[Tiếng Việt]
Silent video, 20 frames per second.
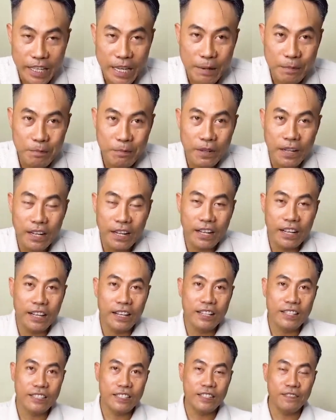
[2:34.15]
Kim
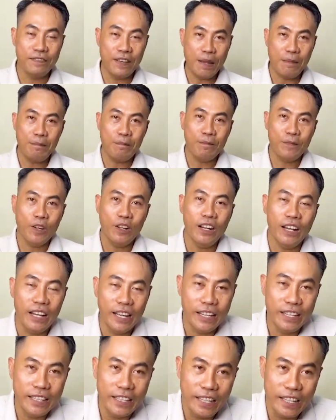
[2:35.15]
à, xin phép nói
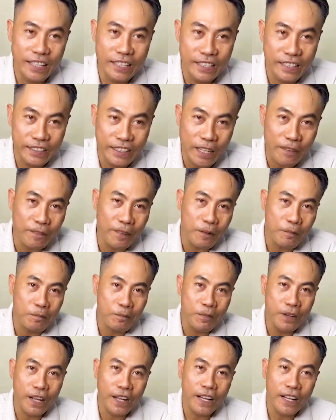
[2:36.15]
lại những tác phẩm
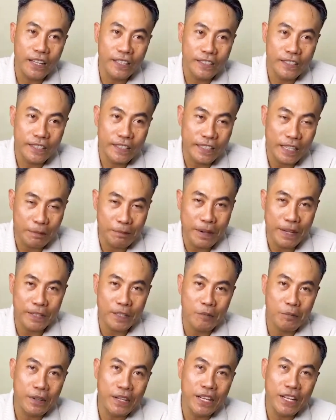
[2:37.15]
đặc biệt
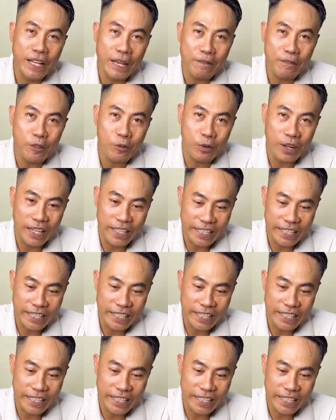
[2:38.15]
trong mini game vừa qua